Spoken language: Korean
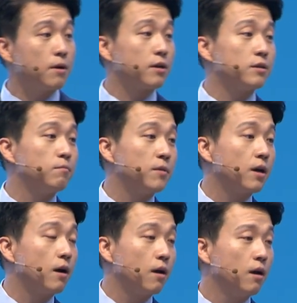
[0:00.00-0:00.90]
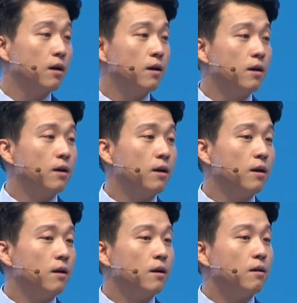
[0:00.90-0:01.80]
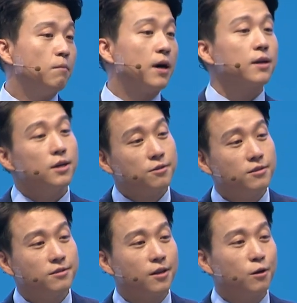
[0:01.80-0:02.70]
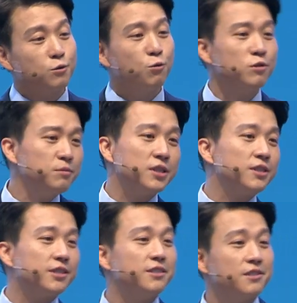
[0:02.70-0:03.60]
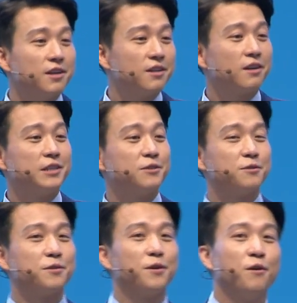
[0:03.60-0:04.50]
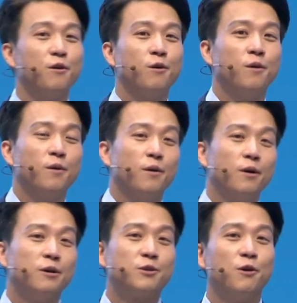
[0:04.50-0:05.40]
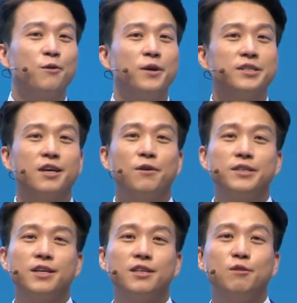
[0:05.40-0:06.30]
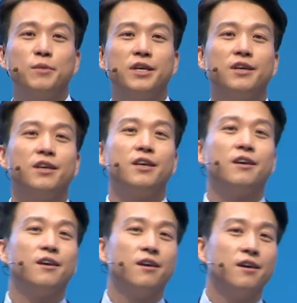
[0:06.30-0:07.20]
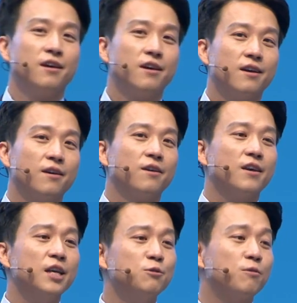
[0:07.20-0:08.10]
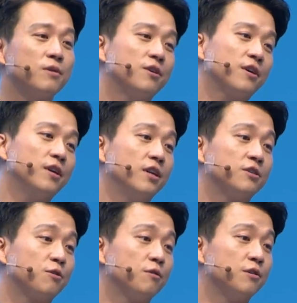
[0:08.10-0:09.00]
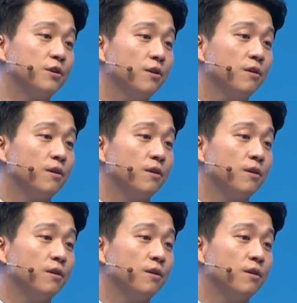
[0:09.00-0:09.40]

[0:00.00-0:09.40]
말아야 됩니까? 말아야 되는데요. 소름이 끼치는 게 하나가 있었어요. 저희 회사 회장님이 계속 그렇게 얘기를 하셨거든요.